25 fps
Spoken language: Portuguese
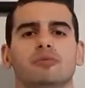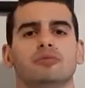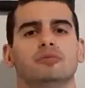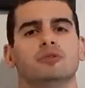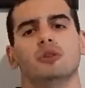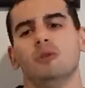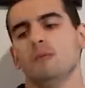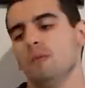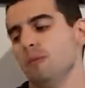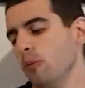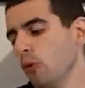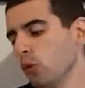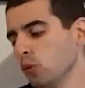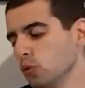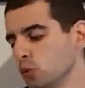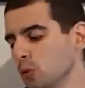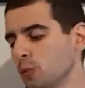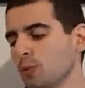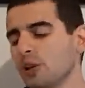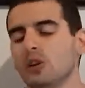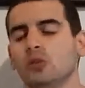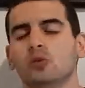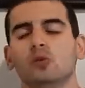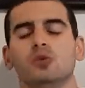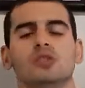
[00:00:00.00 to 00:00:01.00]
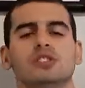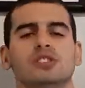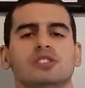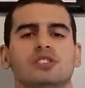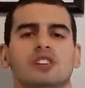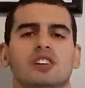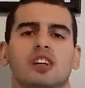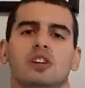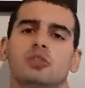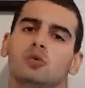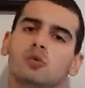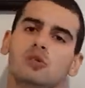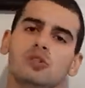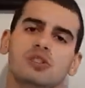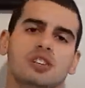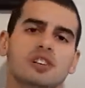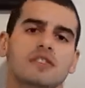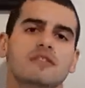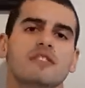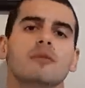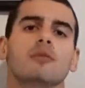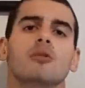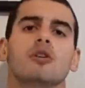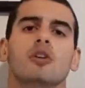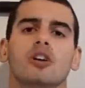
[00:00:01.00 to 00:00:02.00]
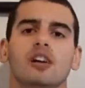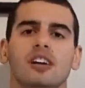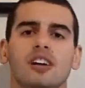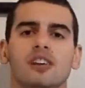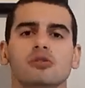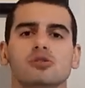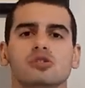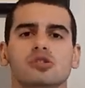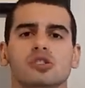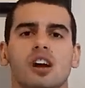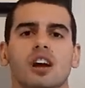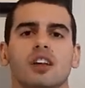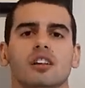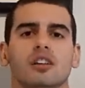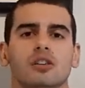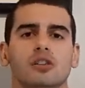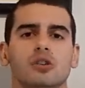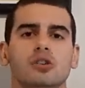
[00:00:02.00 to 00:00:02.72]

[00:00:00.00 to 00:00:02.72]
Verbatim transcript: Então, ponto para Twister. A Twister vem melhor calçada.